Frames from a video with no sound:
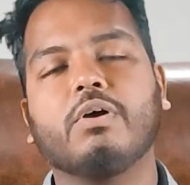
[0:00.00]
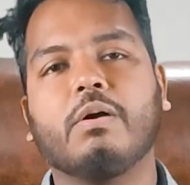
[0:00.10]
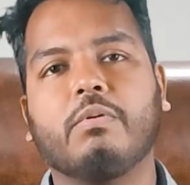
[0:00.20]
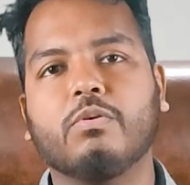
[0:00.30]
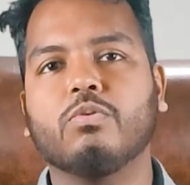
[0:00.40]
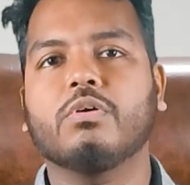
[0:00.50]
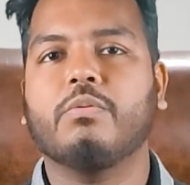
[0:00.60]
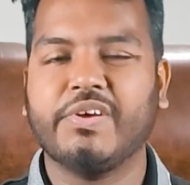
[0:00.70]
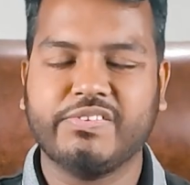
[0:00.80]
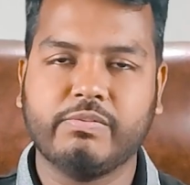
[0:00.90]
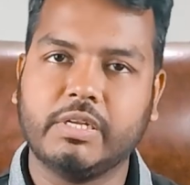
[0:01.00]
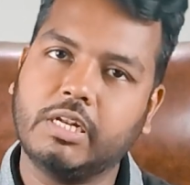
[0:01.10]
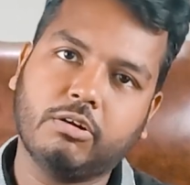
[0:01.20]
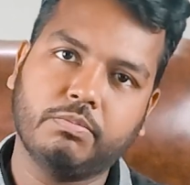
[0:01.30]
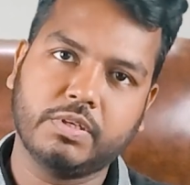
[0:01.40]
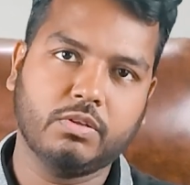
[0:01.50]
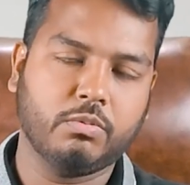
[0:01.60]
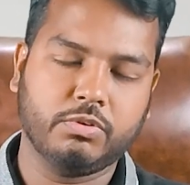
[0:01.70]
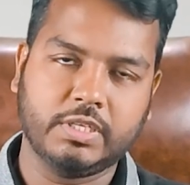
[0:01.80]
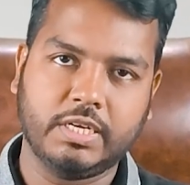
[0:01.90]
করে আবার নতুন করে মাছ দেবেন এরকম কিন্তু
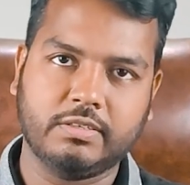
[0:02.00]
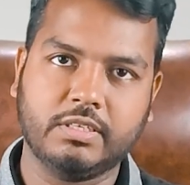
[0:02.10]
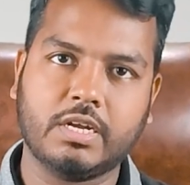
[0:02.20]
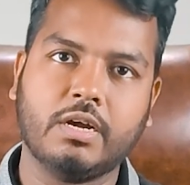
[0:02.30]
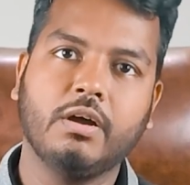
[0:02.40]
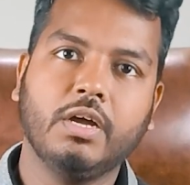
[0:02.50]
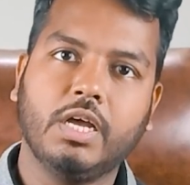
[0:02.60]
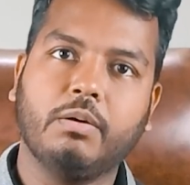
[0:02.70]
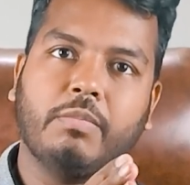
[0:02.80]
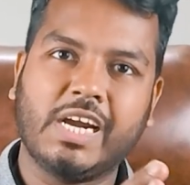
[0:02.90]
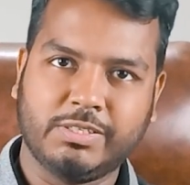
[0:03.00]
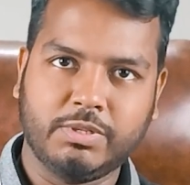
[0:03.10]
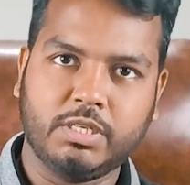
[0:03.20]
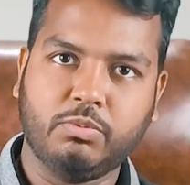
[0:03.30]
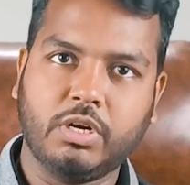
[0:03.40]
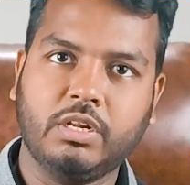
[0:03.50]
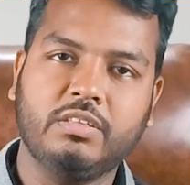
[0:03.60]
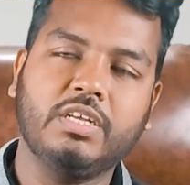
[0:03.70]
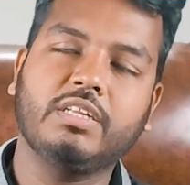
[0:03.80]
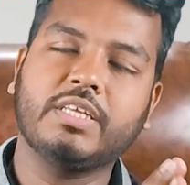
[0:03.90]
অবস্থায় আছে যারা মার্চ মাসে পুনরায়
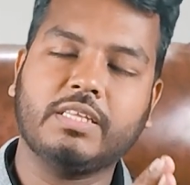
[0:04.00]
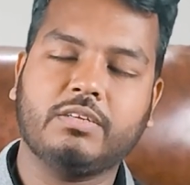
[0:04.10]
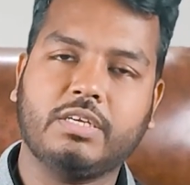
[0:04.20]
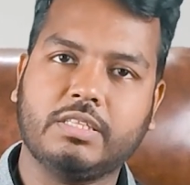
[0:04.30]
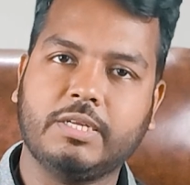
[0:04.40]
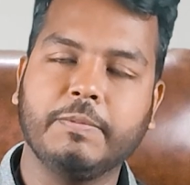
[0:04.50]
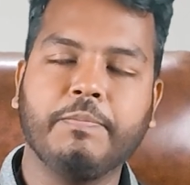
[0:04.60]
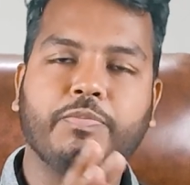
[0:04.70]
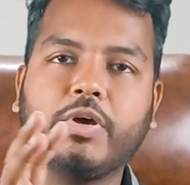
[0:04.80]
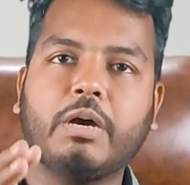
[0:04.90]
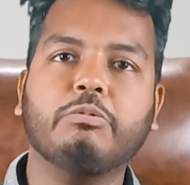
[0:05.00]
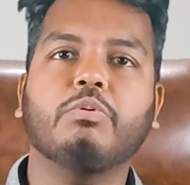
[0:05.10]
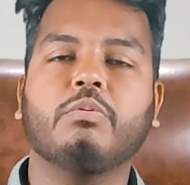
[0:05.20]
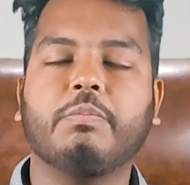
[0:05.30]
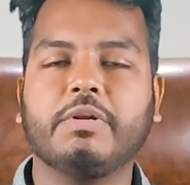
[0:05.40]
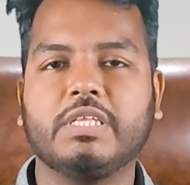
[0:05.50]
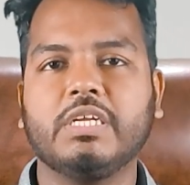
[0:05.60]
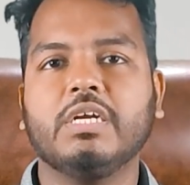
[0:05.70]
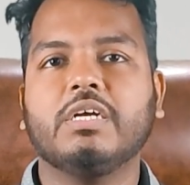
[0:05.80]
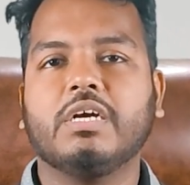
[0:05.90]
ছিলেন তাদের ক্ষেত্রে তো আমি বলবো আপনাদের
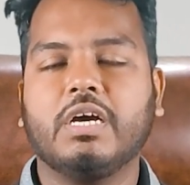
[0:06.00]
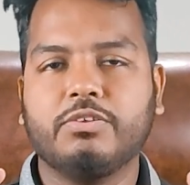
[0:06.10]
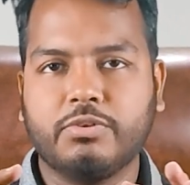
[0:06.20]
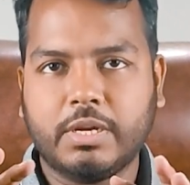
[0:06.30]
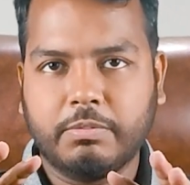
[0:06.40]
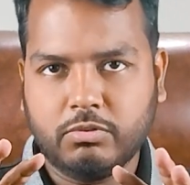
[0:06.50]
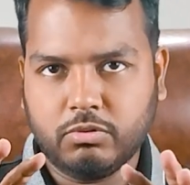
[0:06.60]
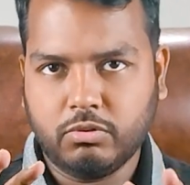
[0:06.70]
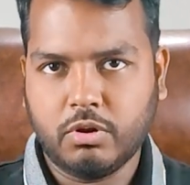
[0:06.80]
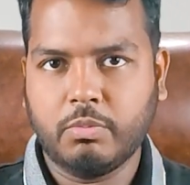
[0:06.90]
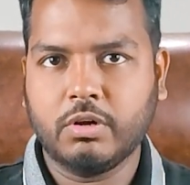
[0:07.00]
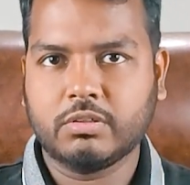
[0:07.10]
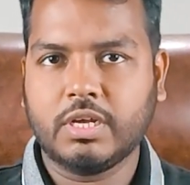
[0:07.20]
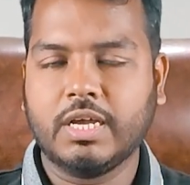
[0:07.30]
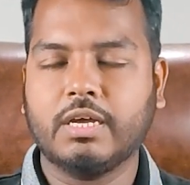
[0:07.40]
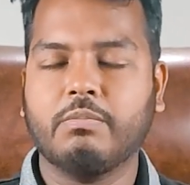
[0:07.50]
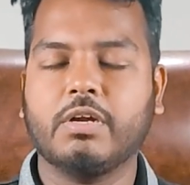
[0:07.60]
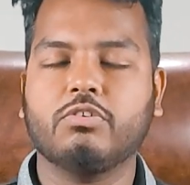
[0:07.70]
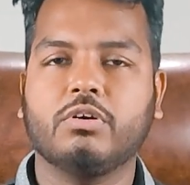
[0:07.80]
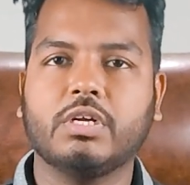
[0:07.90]
যদি আপনি যদি লবণাক্ত এলাকার
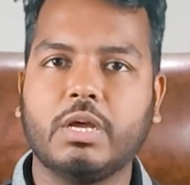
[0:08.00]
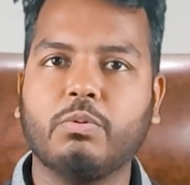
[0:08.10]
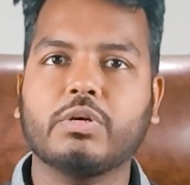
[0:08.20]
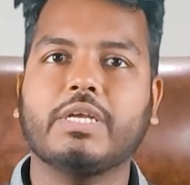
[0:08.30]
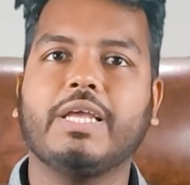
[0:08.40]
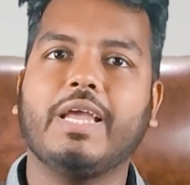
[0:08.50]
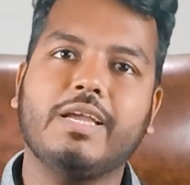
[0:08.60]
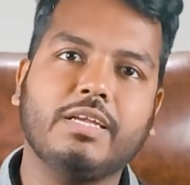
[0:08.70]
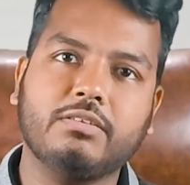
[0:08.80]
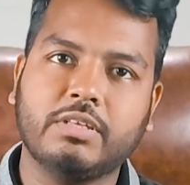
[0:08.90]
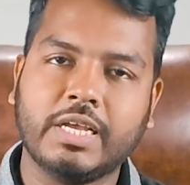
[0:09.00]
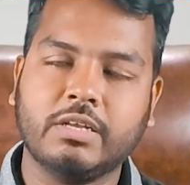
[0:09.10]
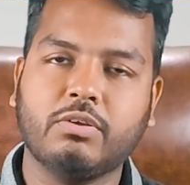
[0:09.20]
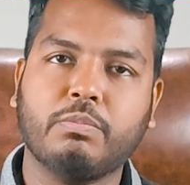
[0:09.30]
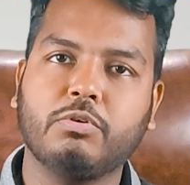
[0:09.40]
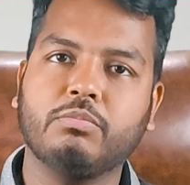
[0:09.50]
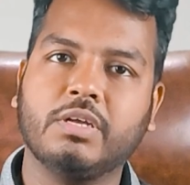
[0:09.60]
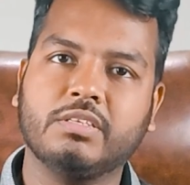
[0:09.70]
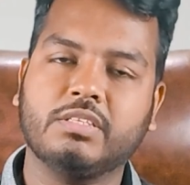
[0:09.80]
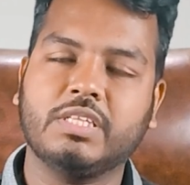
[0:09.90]
মানুষ হন এবং কি এই জায়গায় যদি আপনি
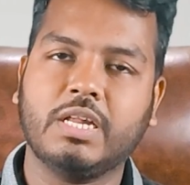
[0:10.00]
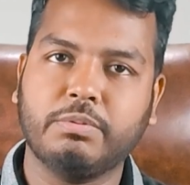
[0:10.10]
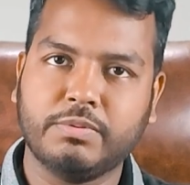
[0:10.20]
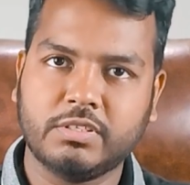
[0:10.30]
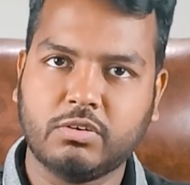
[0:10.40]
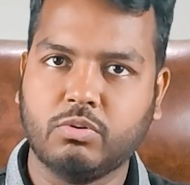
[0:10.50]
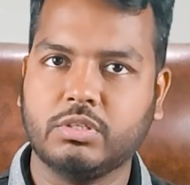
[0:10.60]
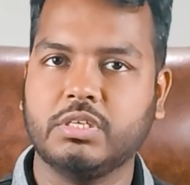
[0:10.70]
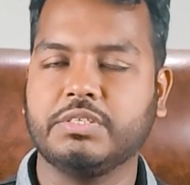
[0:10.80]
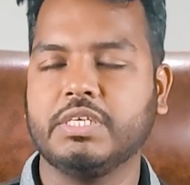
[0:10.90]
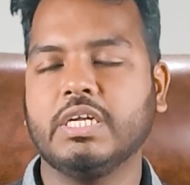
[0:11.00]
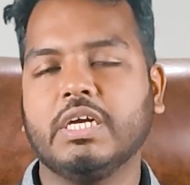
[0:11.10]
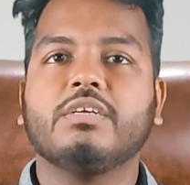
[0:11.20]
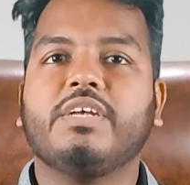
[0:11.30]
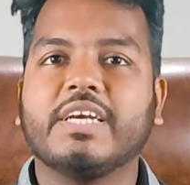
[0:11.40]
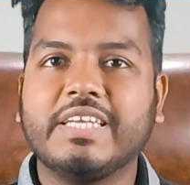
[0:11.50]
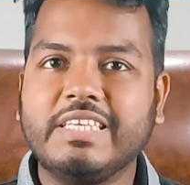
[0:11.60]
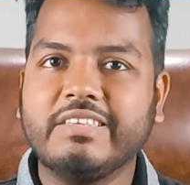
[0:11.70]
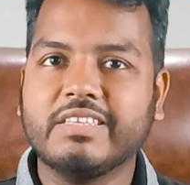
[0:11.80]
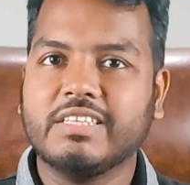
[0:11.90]
মাছ চাষ তেলাপি মাছ চাষ করতে যাচ্ছেন সেটা কি
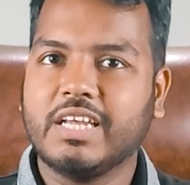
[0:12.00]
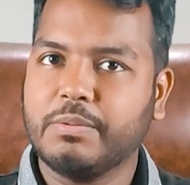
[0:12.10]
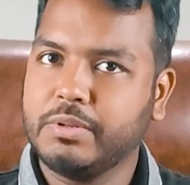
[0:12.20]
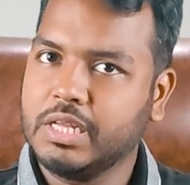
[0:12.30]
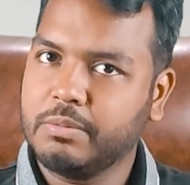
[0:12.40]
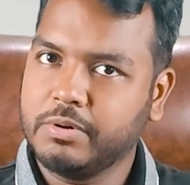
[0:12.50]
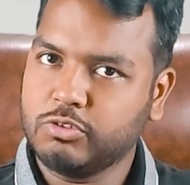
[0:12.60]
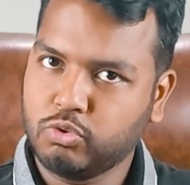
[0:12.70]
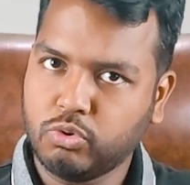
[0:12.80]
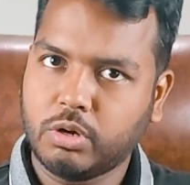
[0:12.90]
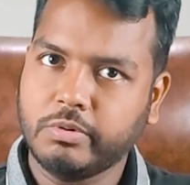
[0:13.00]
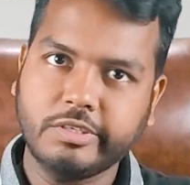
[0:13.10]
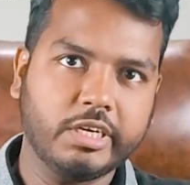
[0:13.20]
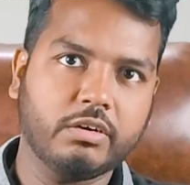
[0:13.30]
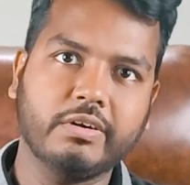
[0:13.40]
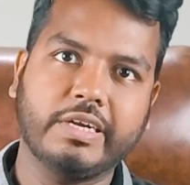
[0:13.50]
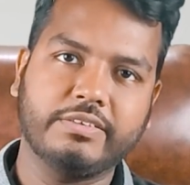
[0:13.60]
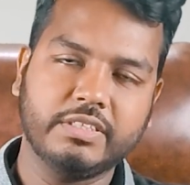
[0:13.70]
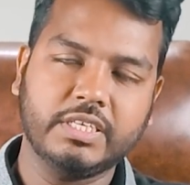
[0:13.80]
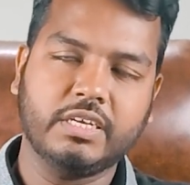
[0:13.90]
যাতে তেলাপি দিয়ে আপনার শুরু করবেন সেরকম একটা
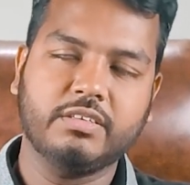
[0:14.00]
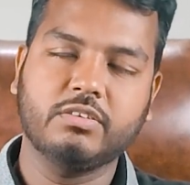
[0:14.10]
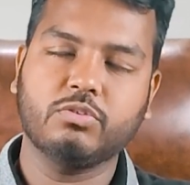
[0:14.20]
চিন্তায় আছেন